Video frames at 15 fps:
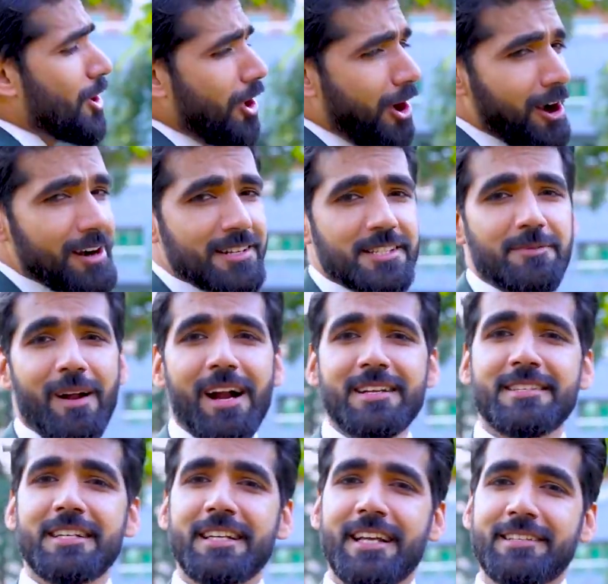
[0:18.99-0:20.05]
लाहौर स्मार्ट
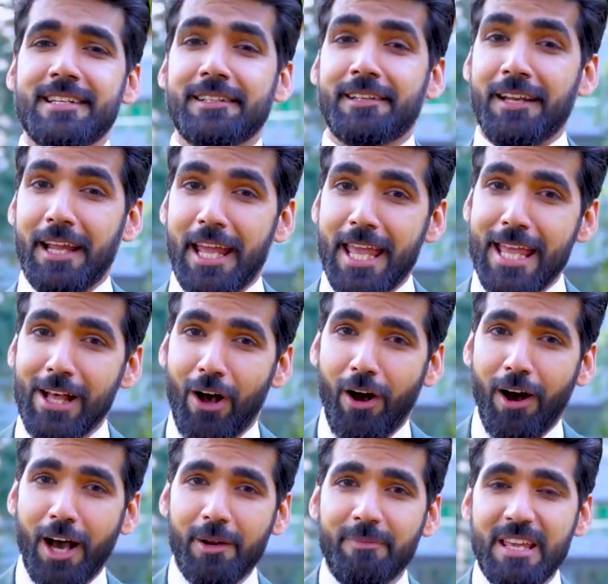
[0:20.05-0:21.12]
सिटी के सेक्टर ए
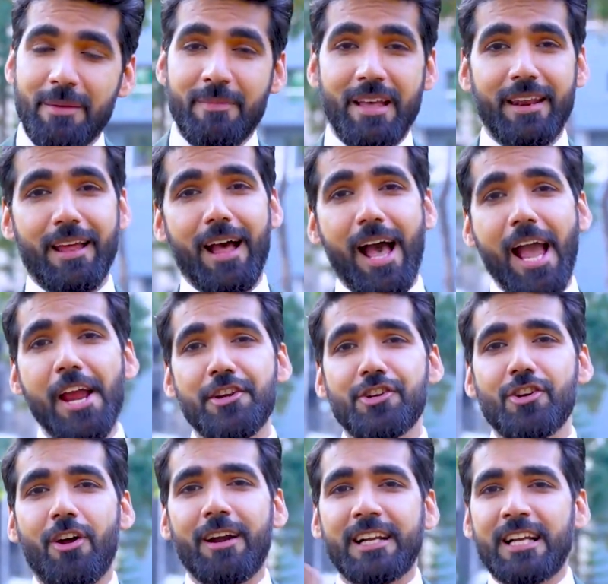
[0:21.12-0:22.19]
और बी में
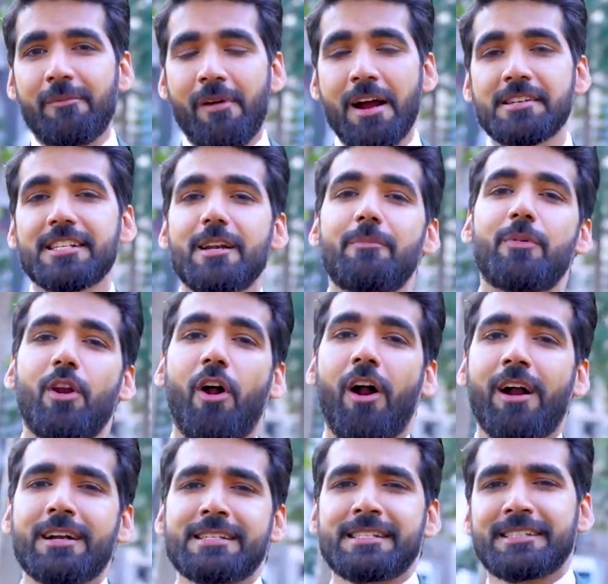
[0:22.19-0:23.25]
रिहायशी और कमर्शियल
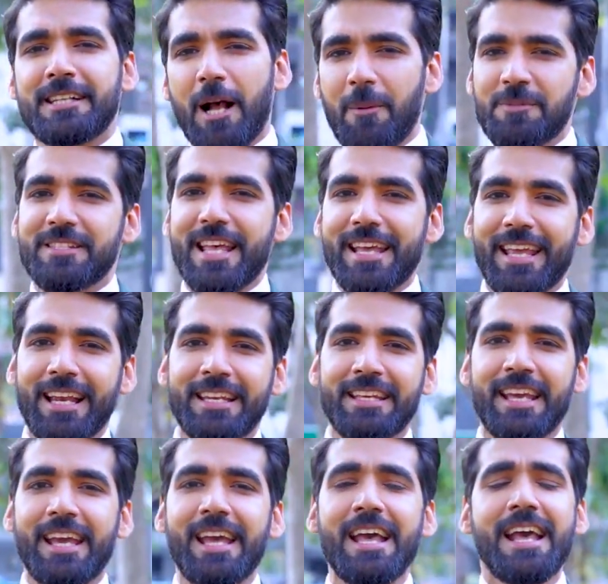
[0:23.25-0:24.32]
प्लॉट कब्जे के
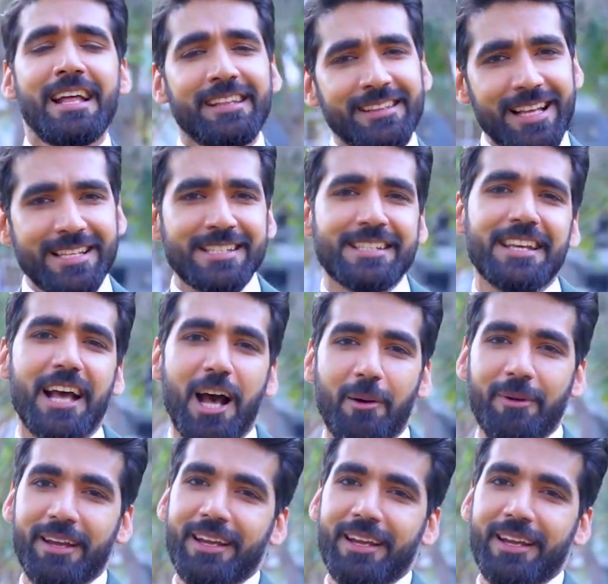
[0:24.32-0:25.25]
लिए दस्तियाब